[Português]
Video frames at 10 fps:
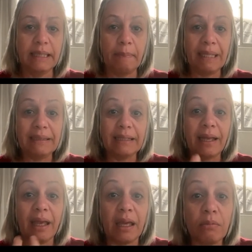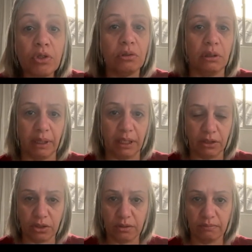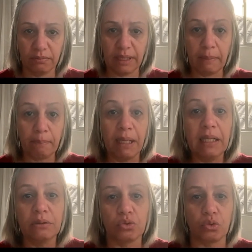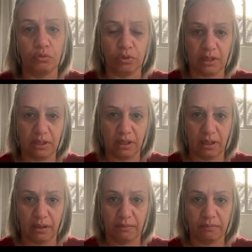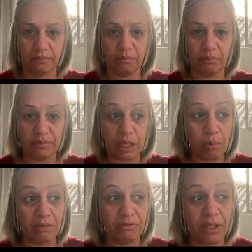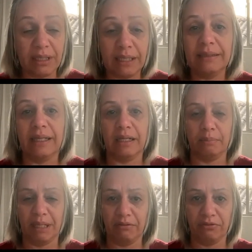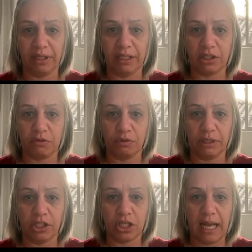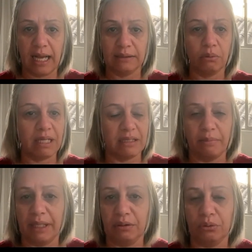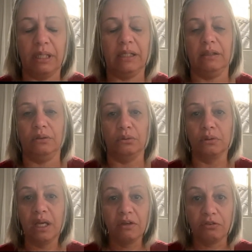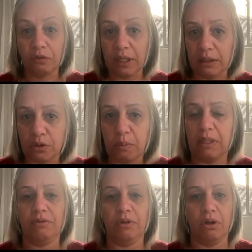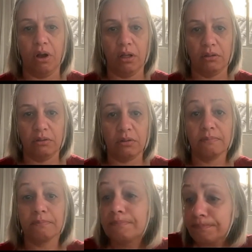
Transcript: Depender emocionalmente. Tem planos com você, tem uma vida inteira pela frente que foi dedicada, um casamento lindo, filhos maravilhosos.